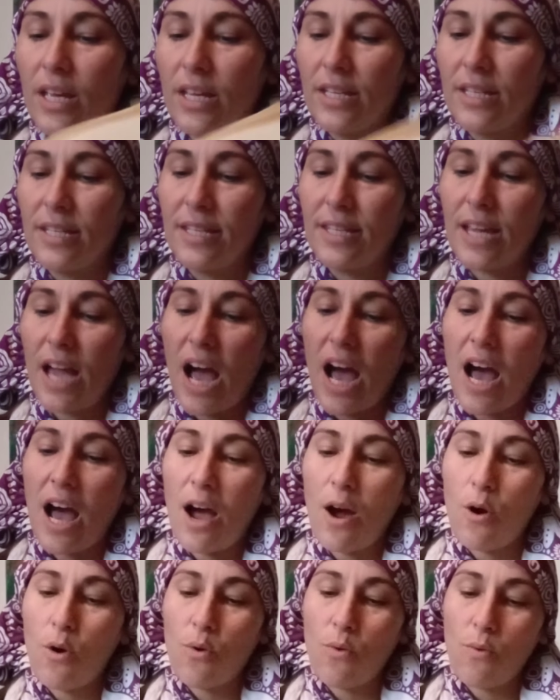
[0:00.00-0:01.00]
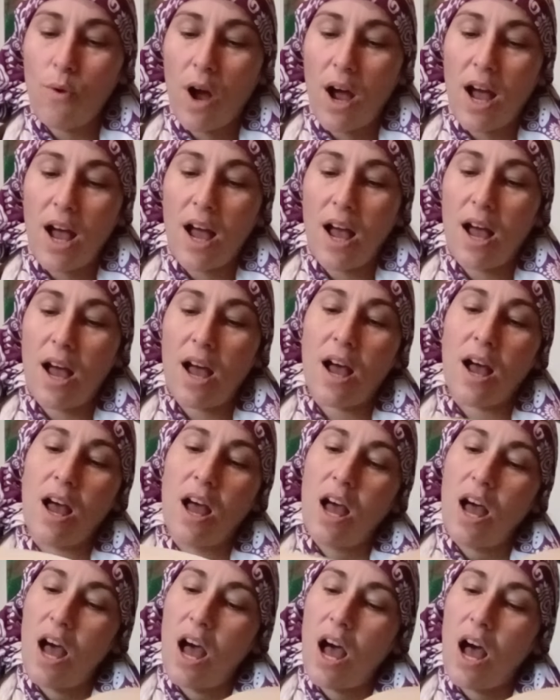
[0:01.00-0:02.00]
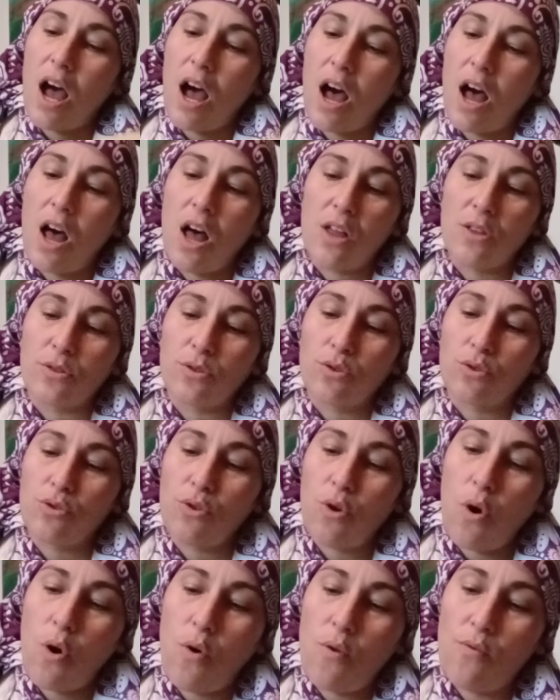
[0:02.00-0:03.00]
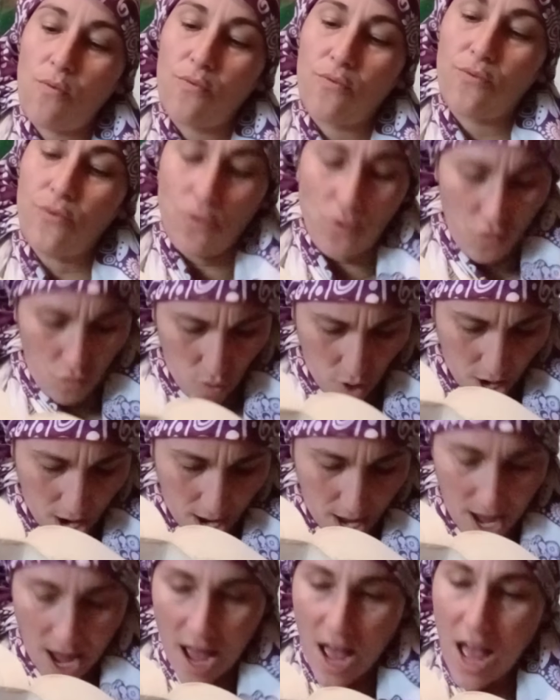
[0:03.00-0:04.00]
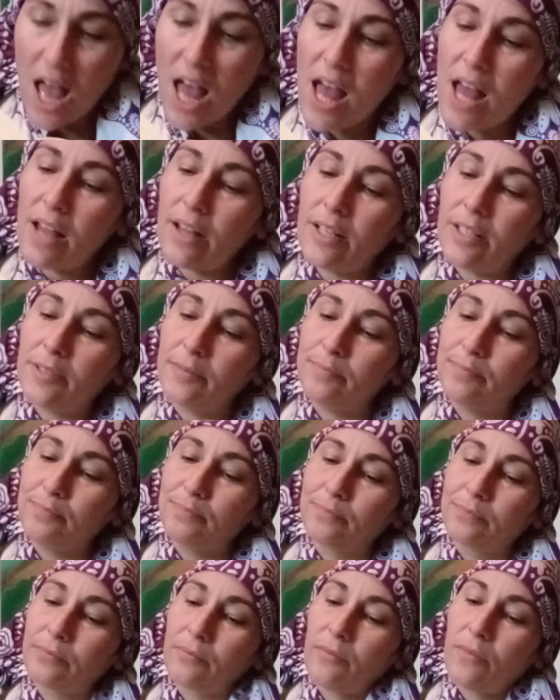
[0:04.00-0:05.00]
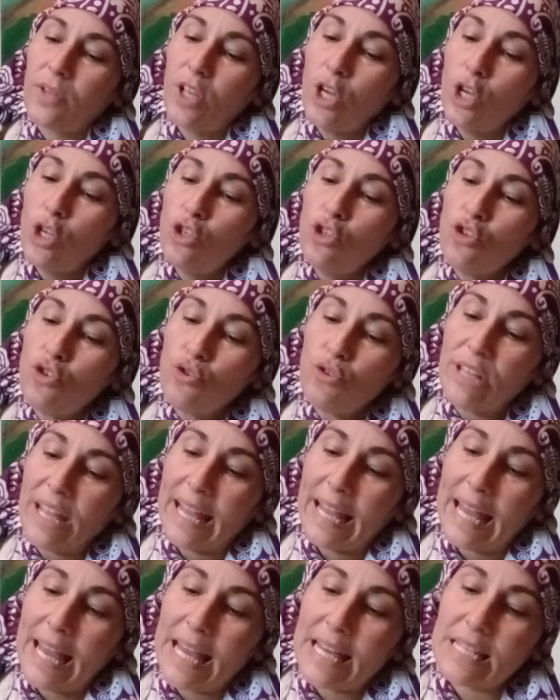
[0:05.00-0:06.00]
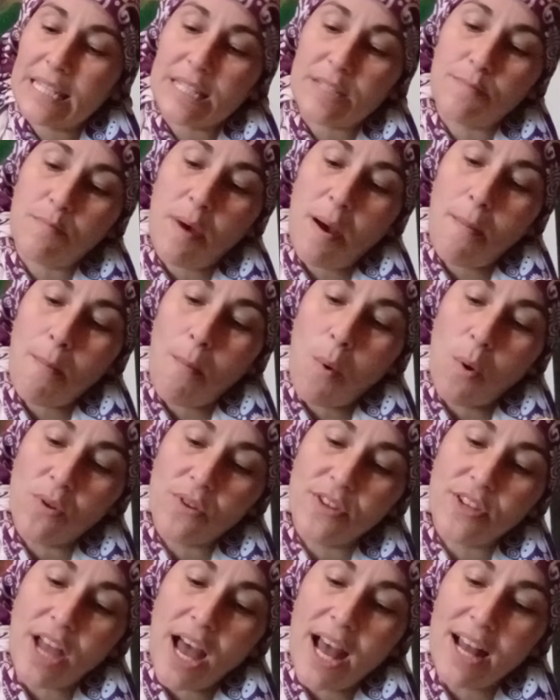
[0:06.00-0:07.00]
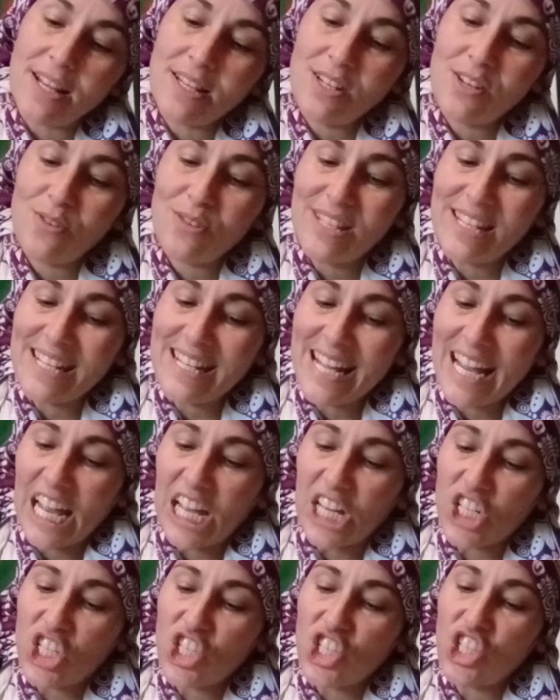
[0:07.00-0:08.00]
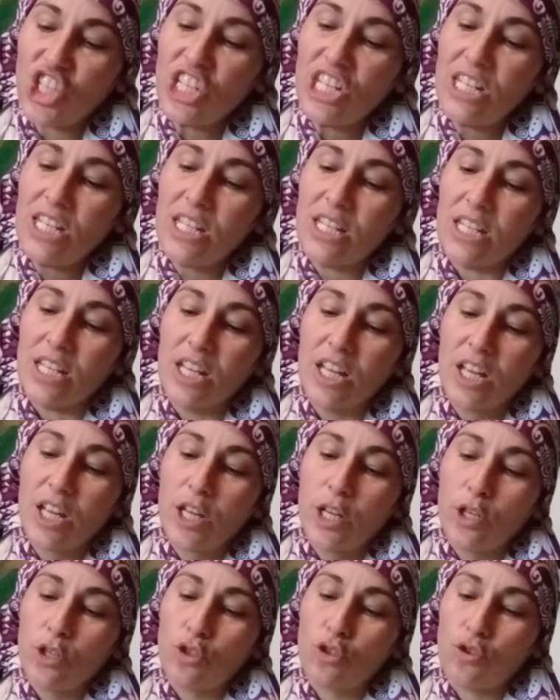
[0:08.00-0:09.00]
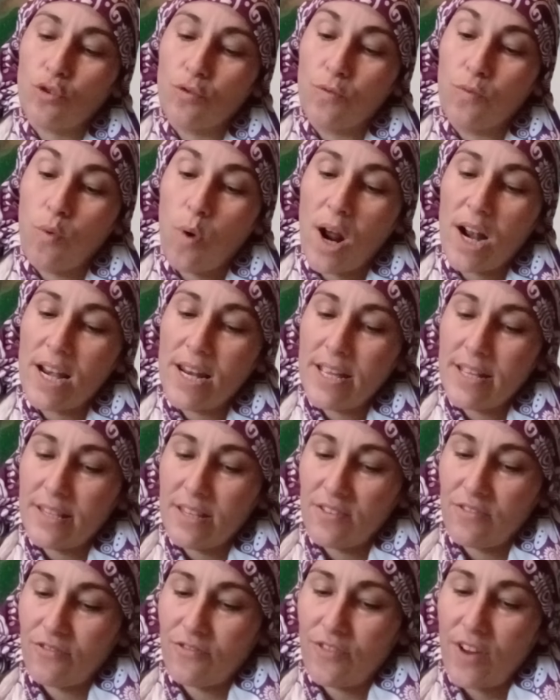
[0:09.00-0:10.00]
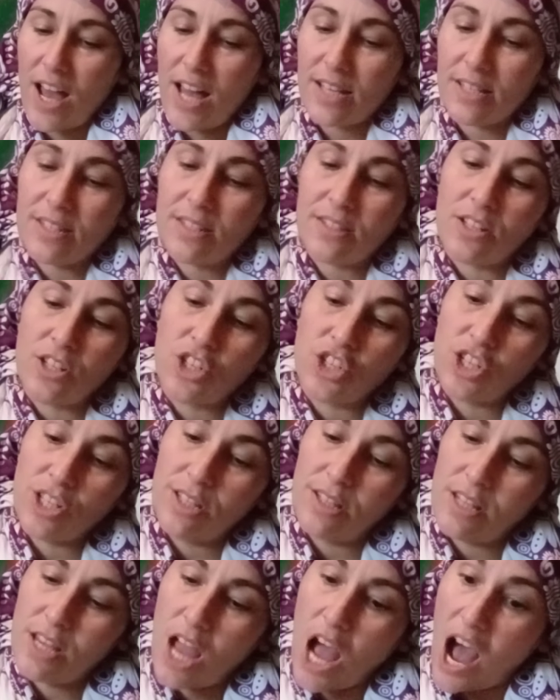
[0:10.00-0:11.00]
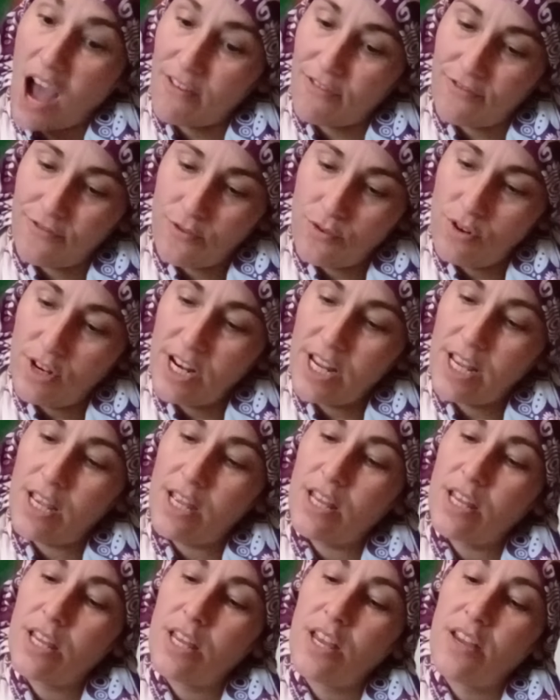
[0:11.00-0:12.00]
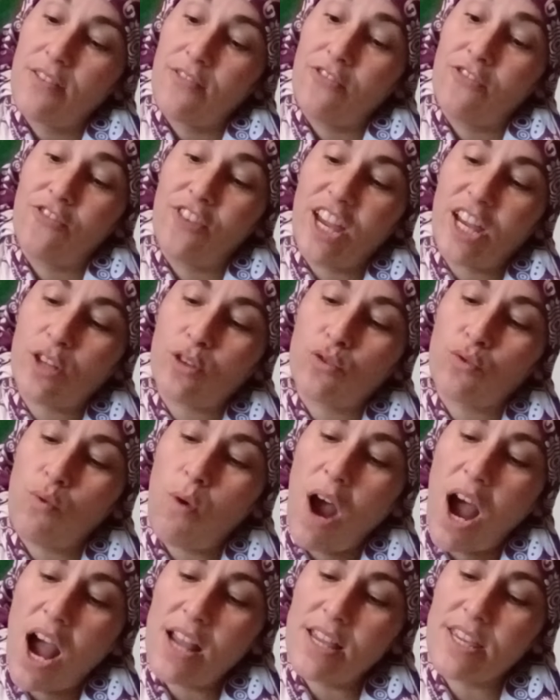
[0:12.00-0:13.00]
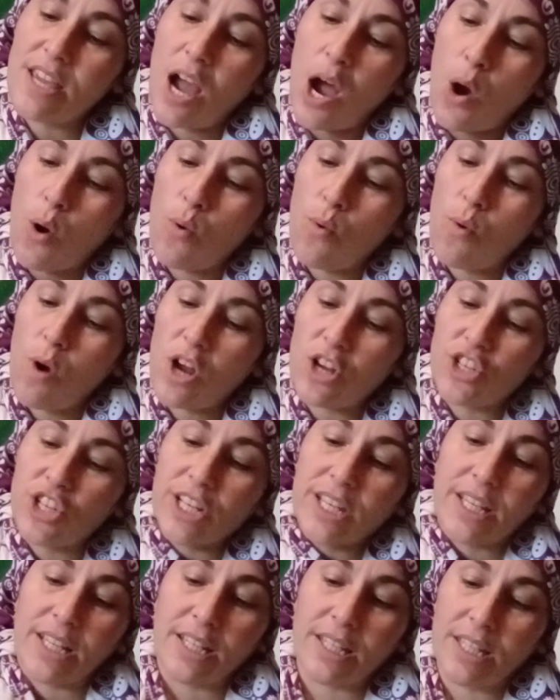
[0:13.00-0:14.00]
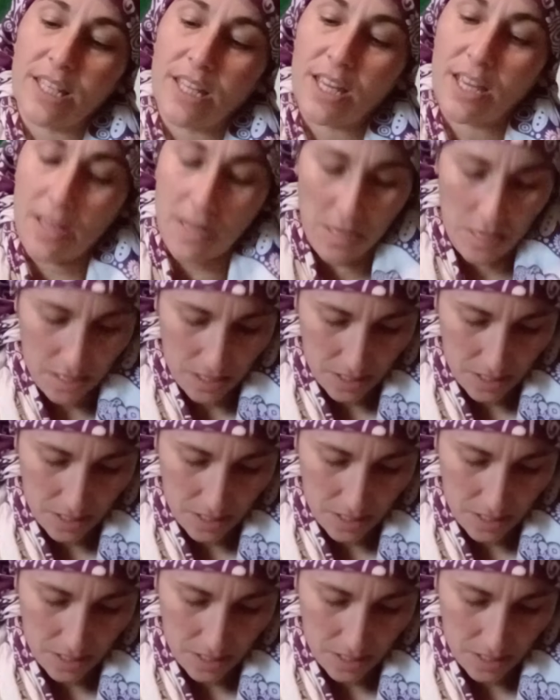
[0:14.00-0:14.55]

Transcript: Yahoua, en ton vouloir, tu dresses ma montagne d'énergie. Tu voilais tes faces, j'étais affolée. Vers toi, Yahoua, j'ai crié.